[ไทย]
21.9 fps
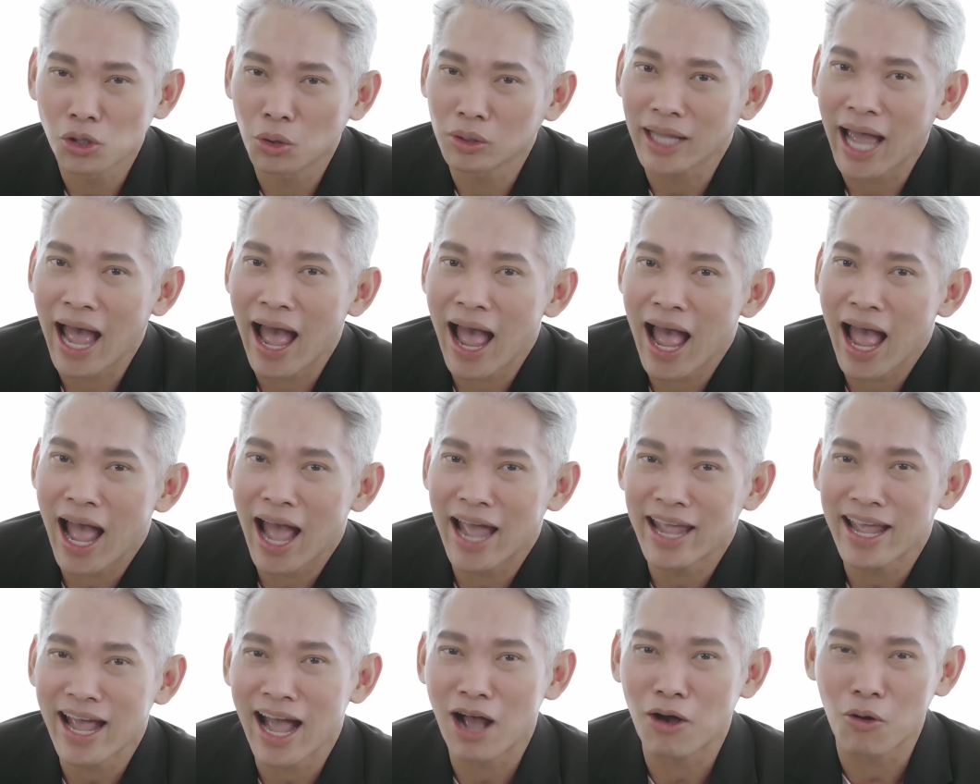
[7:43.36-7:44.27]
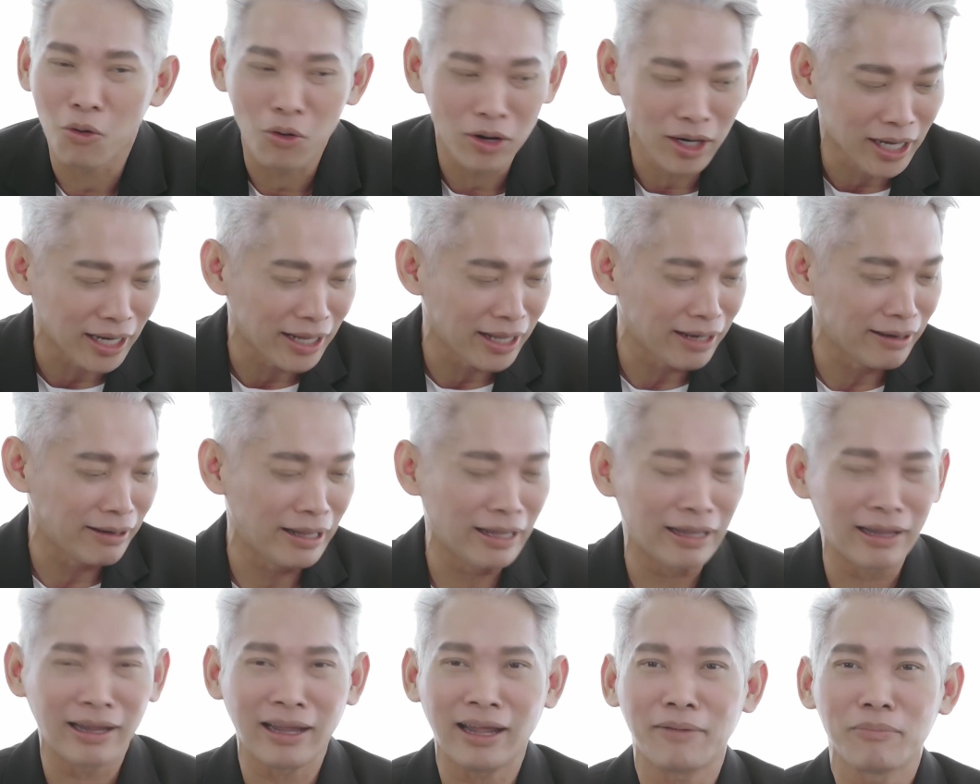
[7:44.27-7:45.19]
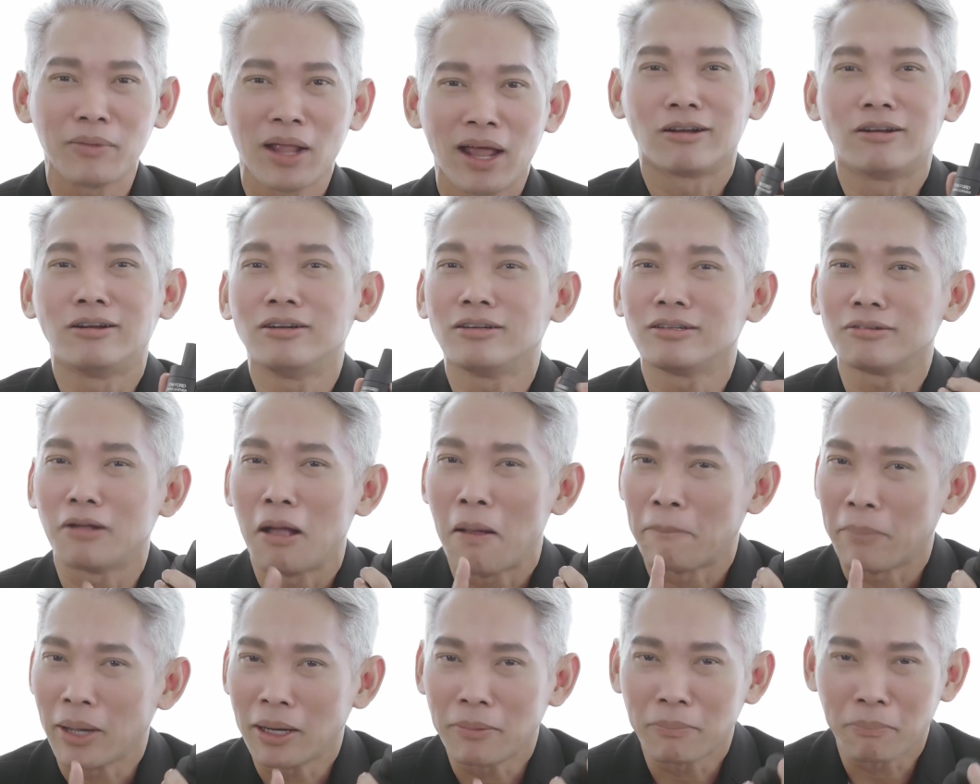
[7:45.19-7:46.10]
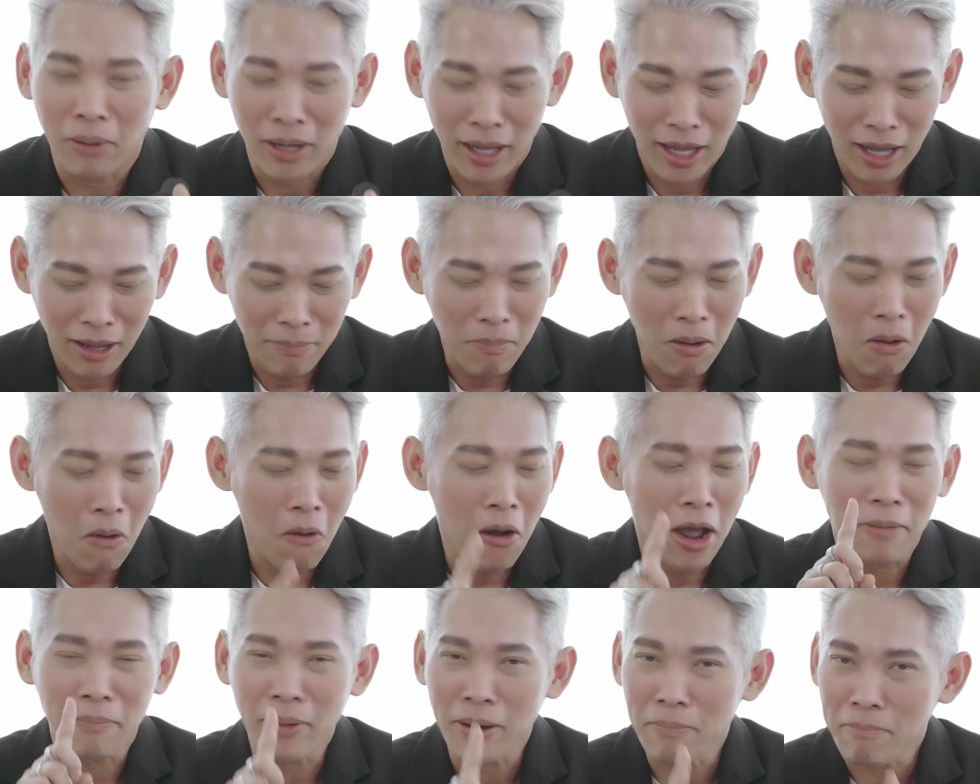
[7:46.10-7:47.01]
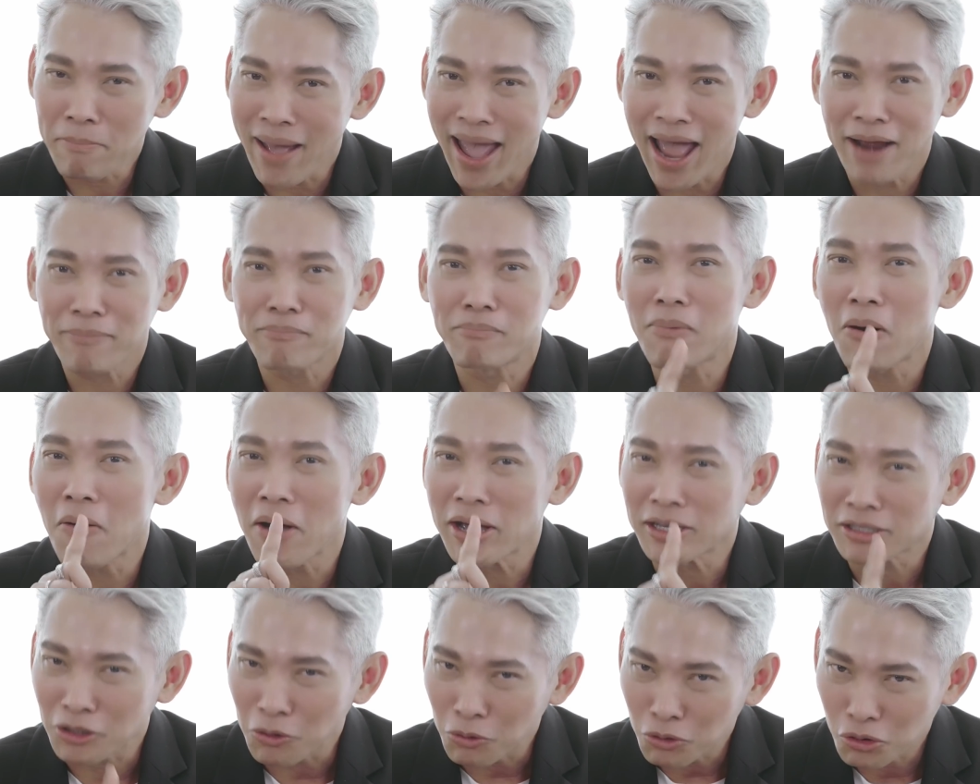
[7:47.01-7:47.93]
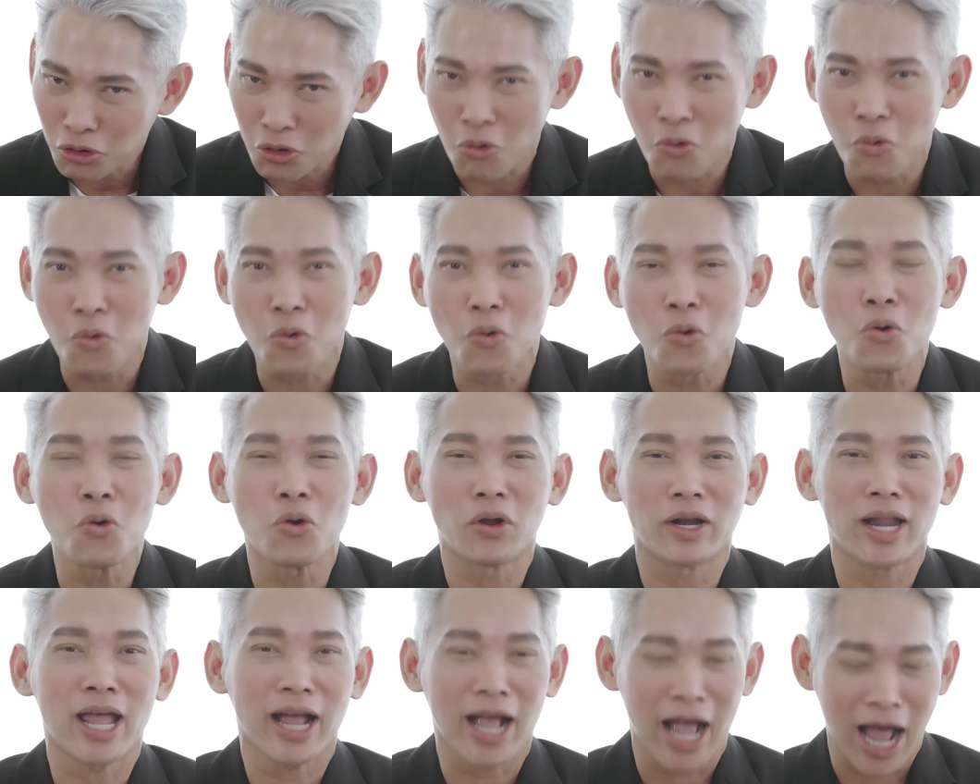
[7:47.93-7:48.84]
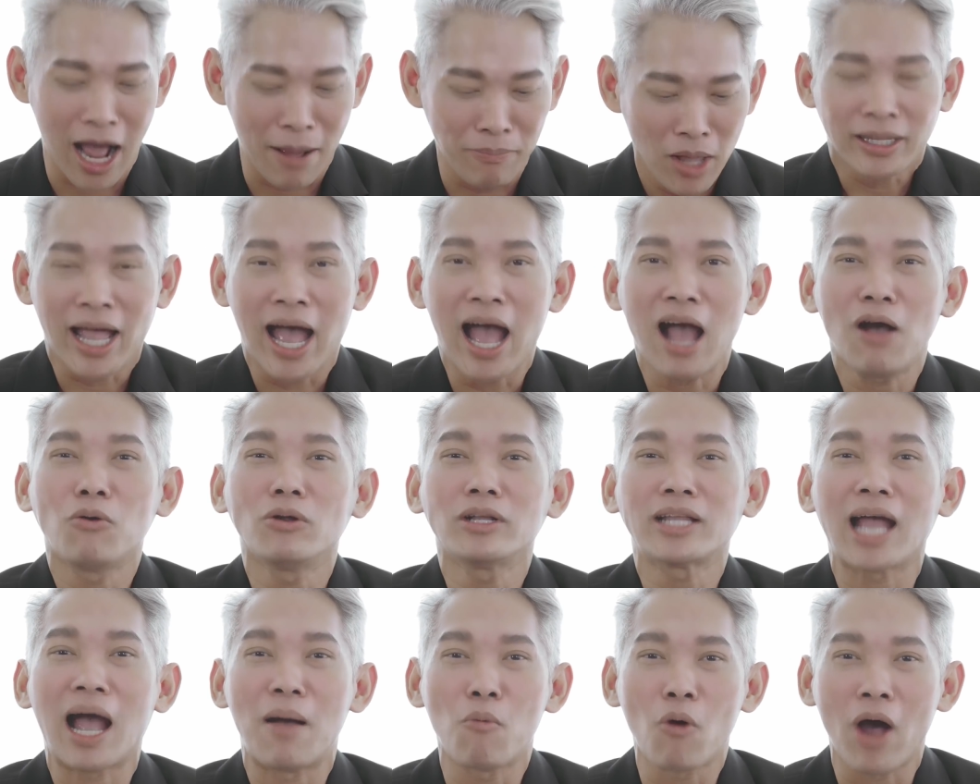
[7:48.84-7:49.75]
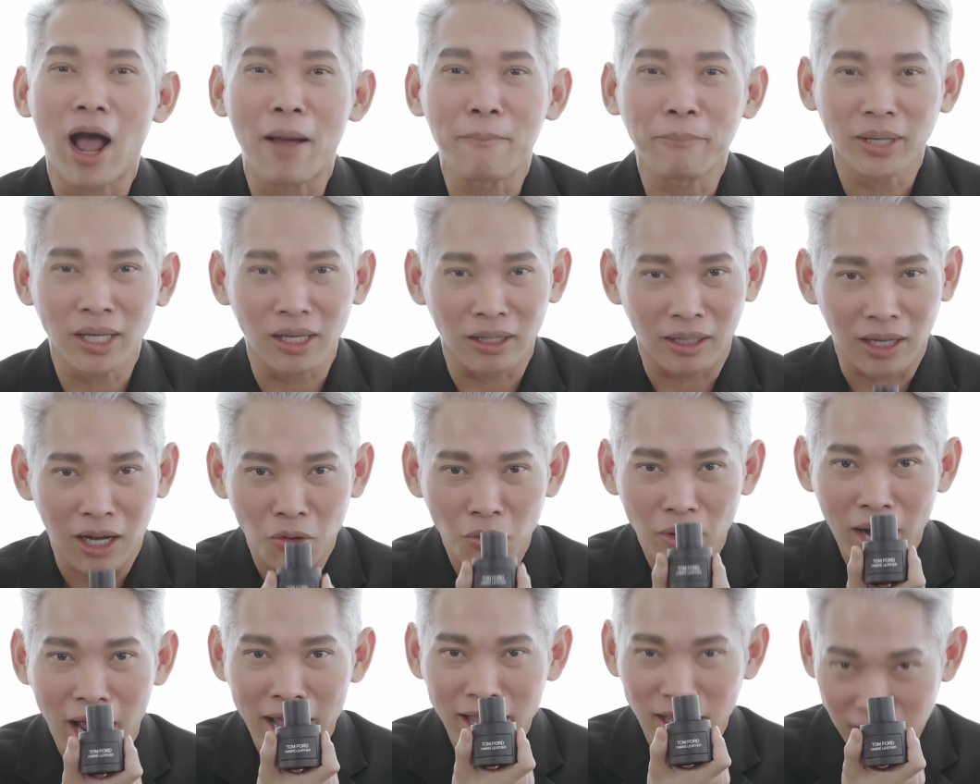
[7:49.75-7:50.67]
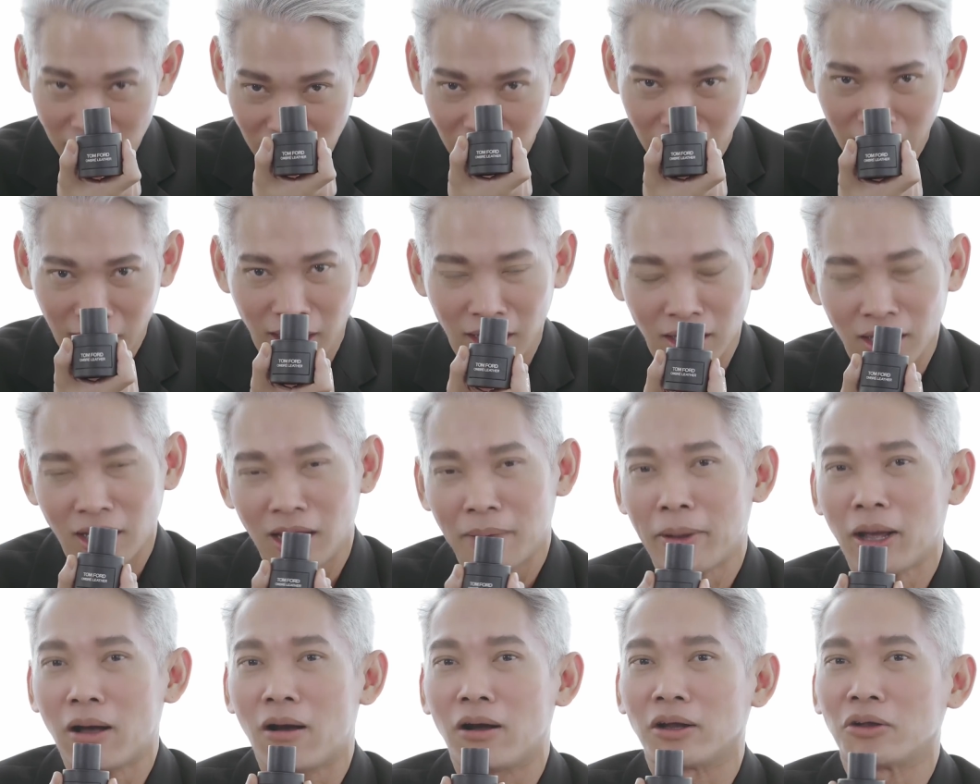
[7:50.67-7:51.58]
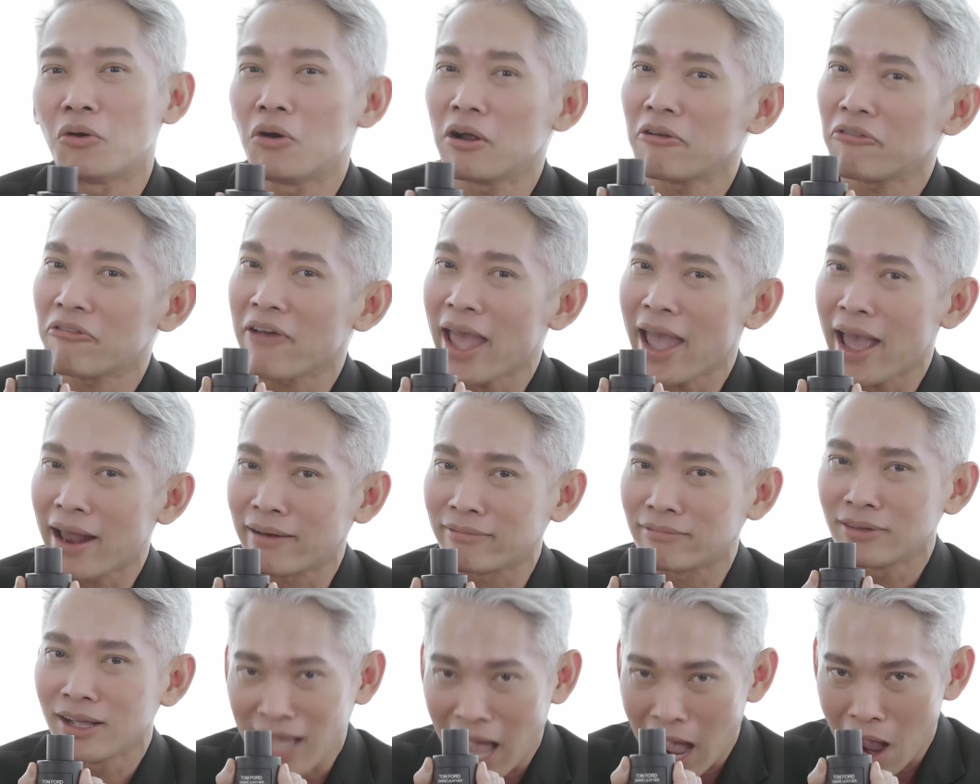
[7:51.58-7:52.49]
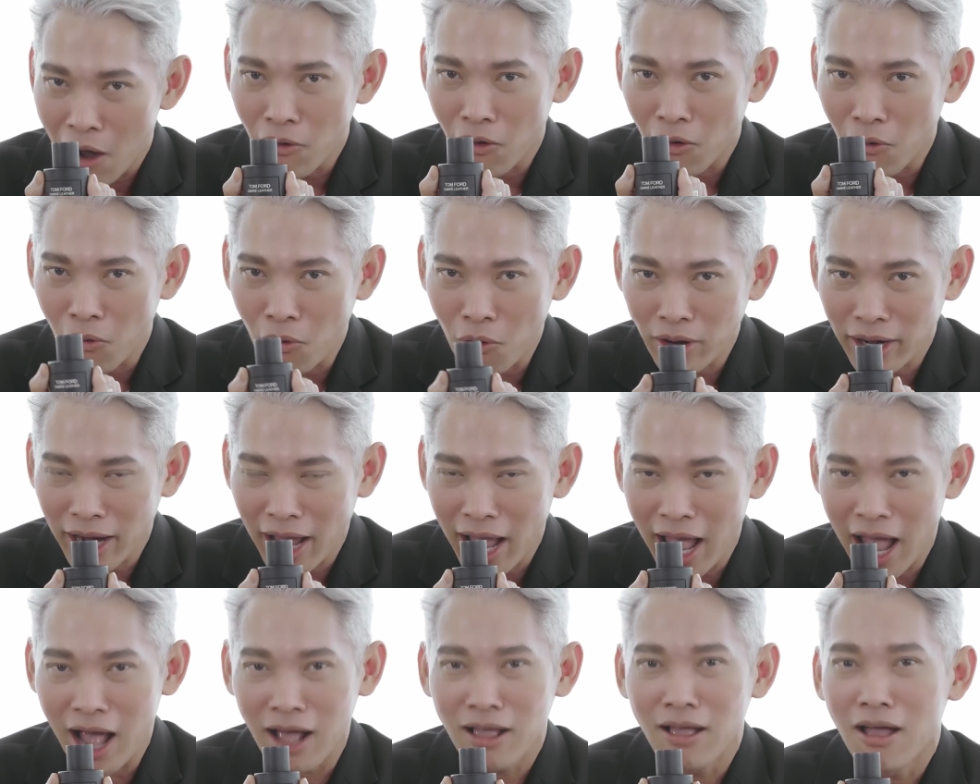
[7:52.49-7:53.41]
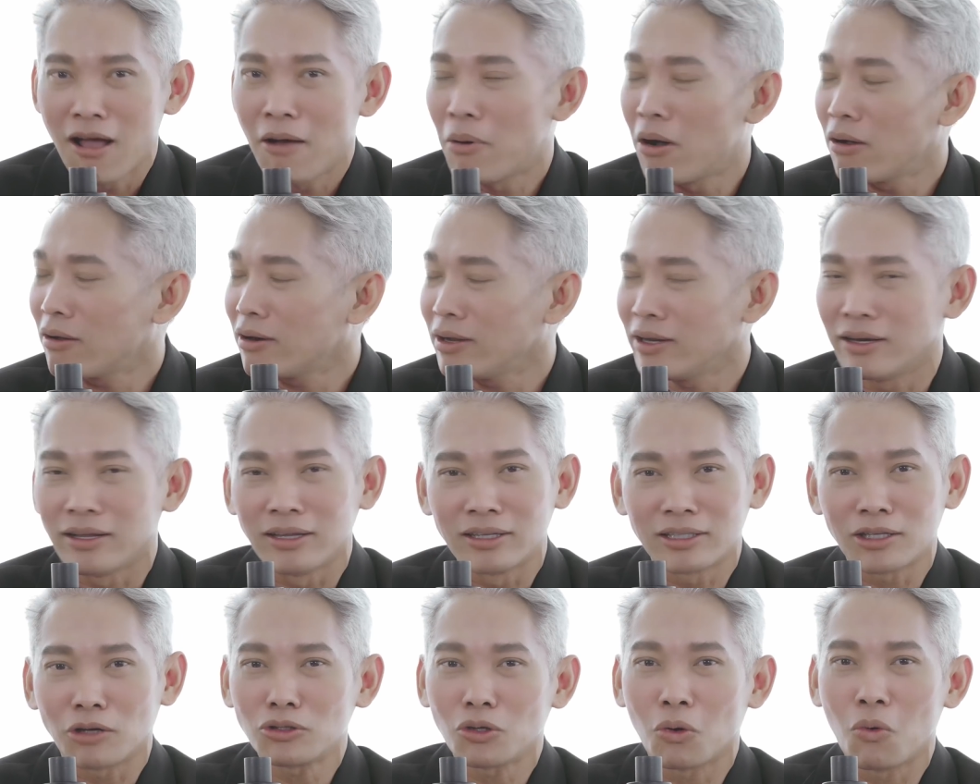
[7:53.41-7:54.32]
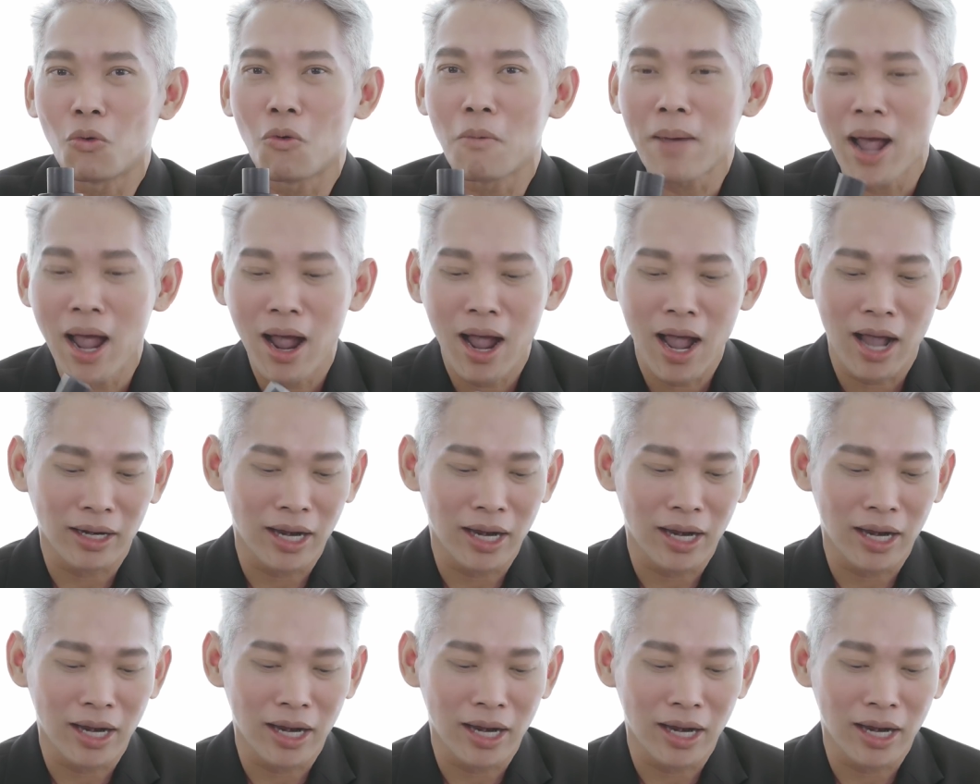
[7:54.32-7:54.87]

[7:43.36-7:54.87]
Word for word: สุดท้ายค่ะคุณกลิ่นนี้คือเป็นเพลย์บอยเป็นแบดบอยเจ้าชู้นะครับถ้าคุณทำความผิดกรุณาอย่าฉีดกลิ่นนี้ไปขอโทษแฟนสาวของคุณนะฮะเพราะกลิ่นนี้เจ้าชู้มา